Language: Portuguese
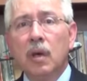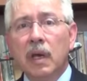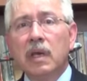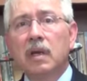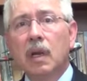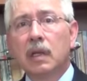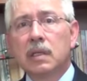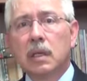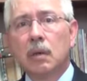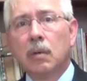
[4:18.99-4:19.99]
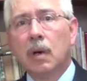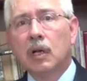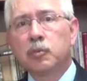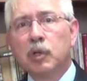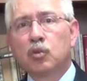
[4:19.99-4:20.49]
em relação
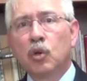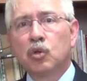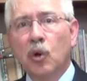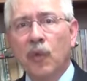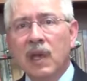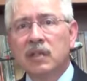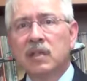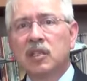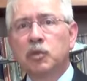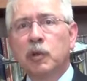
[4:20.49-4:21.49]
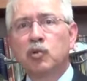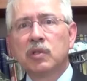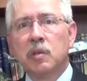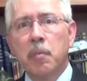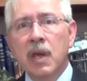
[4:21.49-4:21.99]
às pessoas honestas, às
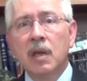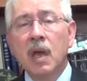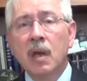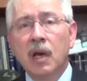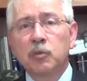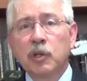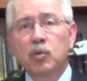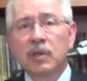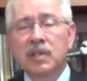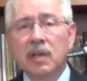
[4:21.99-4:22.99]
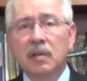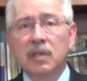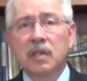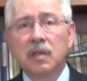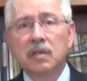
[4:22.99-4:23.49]
pessoas de bem, às pessoas sem
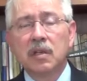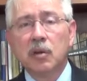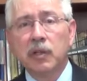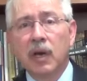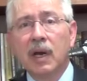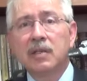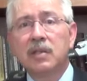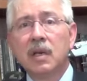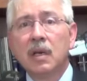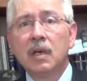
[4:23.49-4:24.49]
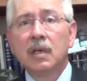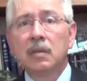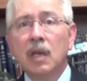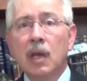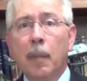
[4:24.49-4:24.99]
antecedentes criminais, que
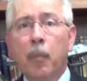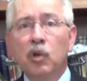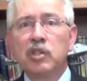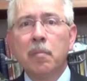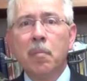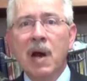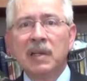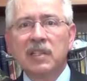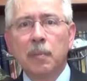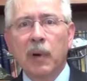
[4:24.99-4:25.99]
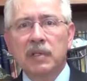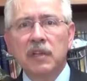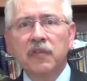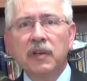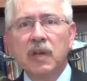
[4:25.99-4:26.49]
têm a posse mansa e
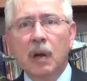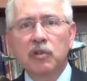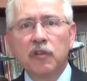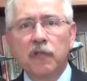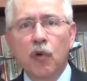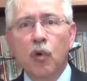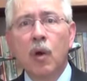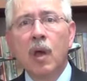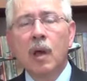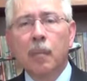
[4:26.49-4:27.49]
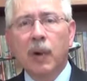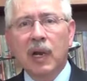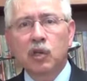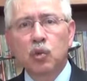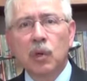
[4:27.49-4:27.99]
pacífica de armas de fogo
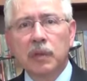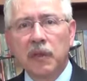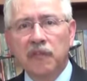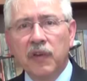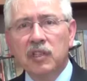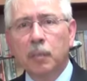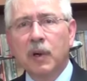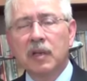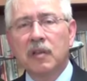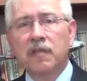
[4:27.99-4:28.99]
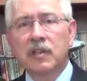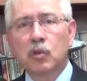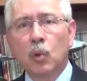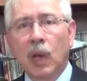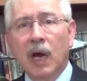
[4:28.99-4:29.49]
para a sua defesa, para a
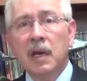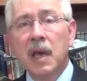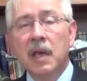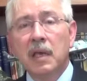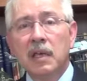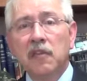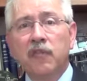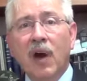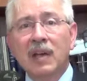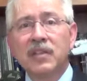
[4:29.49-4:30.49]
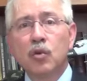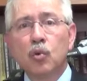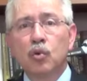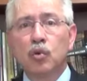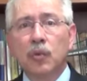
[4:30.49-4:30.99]
defesa do lar e que
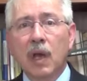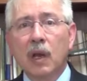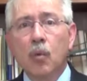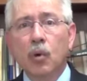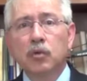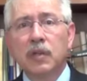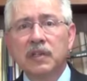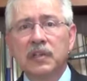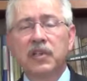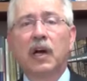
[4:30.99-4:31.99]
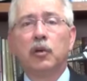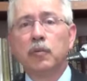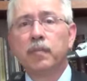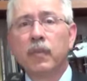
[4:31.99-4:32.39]
fazem uso dela quando necessário.